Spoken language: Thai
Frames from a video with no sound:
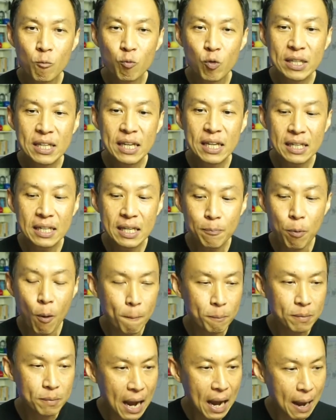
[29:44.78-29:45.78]
วิธีที่ผ
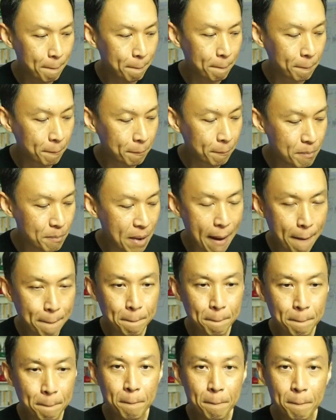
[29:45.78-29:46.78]
มทำ
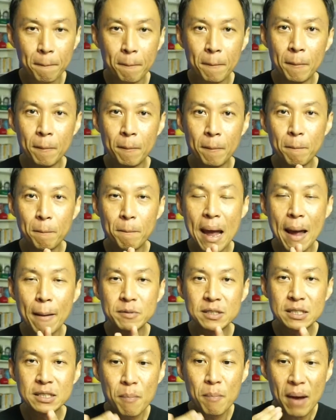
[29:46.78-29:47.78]
แบบ
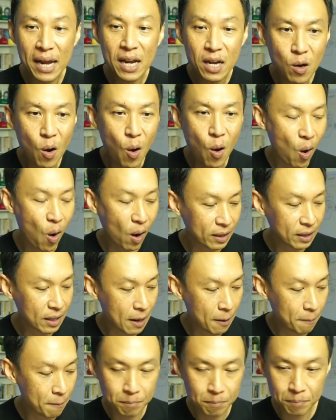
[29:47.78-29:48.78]
สมัยก่อน
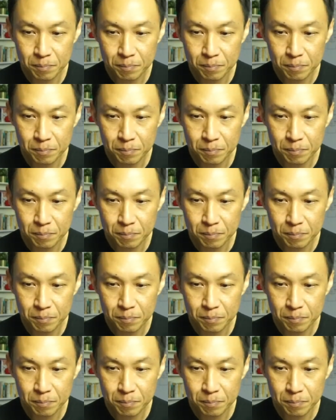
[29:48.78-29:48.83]
เนี่ย